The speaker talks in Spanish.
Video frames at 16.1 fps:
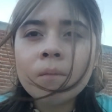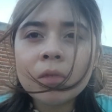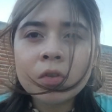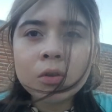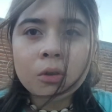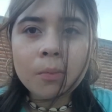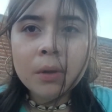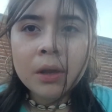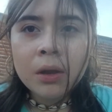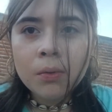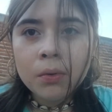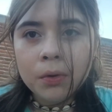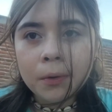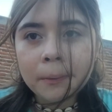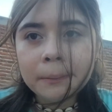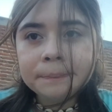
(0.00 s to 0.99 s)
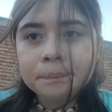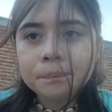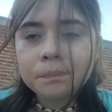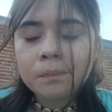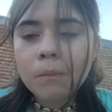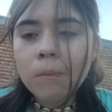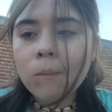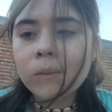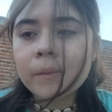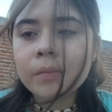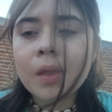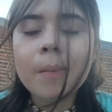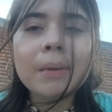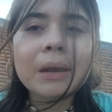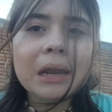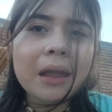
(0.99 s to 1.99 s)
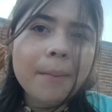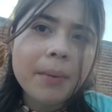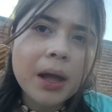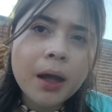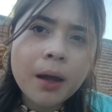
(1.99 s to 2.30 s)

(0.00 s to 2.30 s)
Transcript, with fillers: Si no me equivoco, también le llaman